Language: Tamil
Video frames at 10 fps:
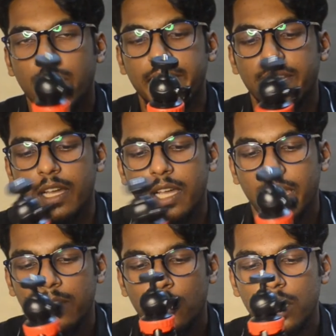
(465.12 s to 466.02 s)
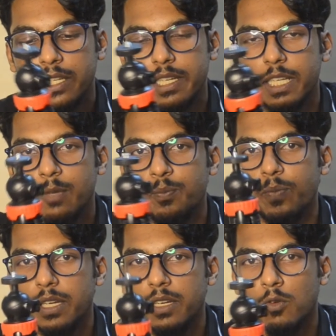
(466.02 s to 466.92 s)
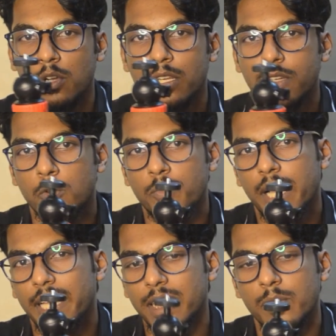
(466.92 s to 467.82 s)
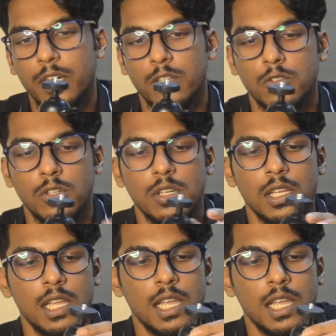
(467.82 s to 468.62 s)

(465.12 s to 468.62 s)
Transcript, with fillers: மாட்டிக்கலாம் அண்ட் உங்களுக்கு க்ரிப்பு உங்களுக்கு ரொம்ப அதிகமாக இருக்கும்